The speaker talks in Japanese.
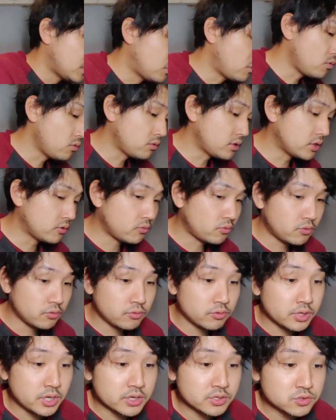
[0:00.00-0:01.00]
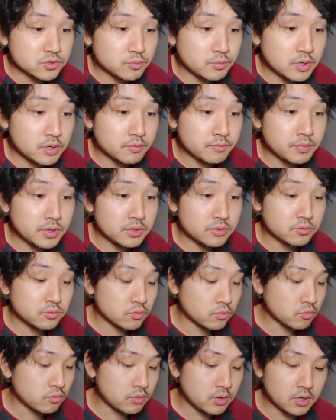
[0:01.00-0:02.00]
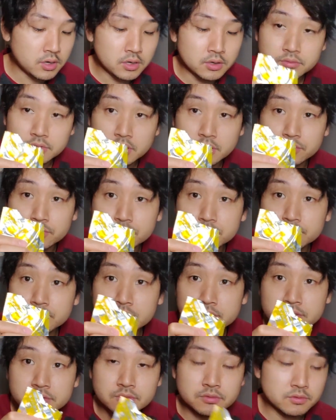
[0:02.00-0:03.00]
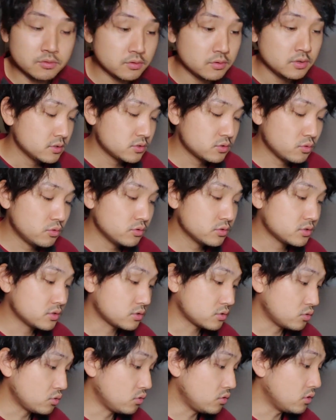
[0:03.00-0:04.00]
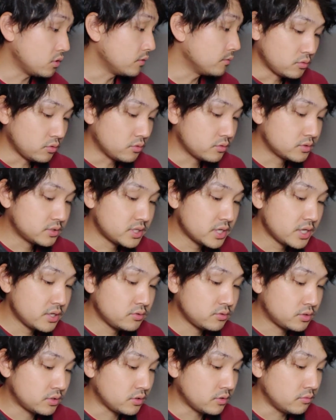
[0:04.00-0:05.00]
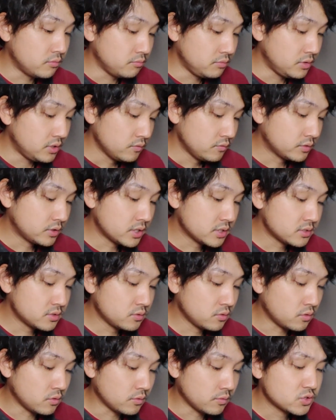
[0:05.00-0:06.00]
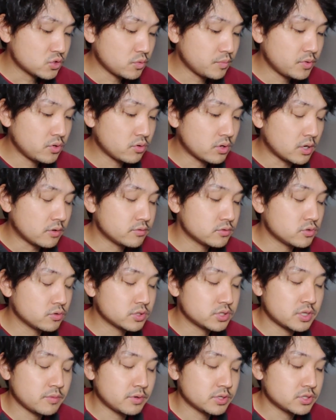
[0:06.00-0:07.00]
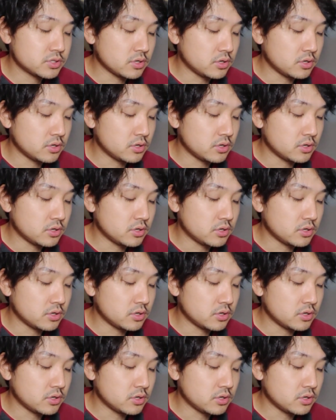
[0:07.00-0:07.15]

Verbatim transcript: で、今回のこの焼きそば弁当は、なんか粉末のソースと特製油っていう二つの調味料が付属してま